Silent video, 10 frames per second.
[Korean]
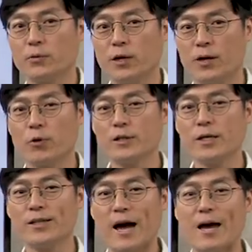아,
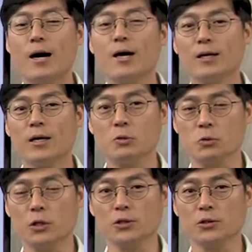굉장히 다양하다
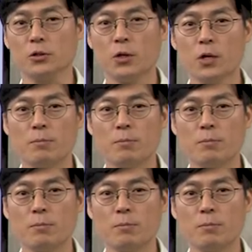이런 얘기죠.